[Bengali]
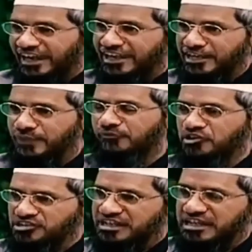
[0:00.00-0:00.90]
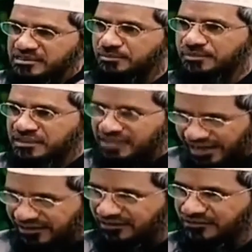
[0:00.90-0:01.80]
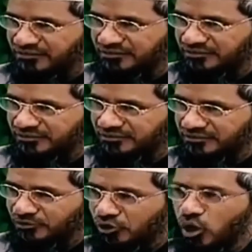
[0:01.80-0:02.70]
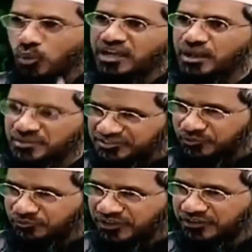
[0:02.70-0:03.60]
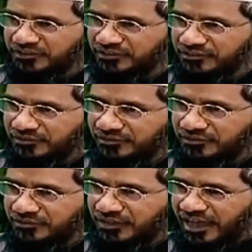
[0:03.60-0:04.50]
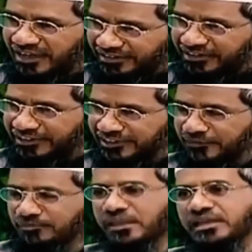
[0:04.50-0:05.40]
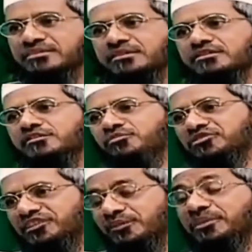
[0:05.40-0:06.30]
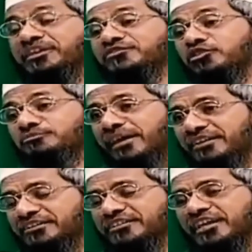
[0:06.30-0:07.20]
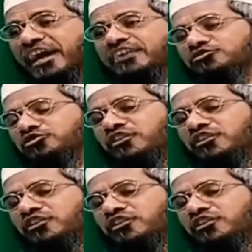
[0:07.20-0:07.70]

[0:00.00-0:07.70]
দাঁড়াচ্ছেন কারোর সাথে হ্যান্ডশেক করার জন্য অথবা স্বাগত জানাতে শুভেচ্ছা জানাতে এটা মুস্তাহাব ভালো ব্যবহার আর আমাদের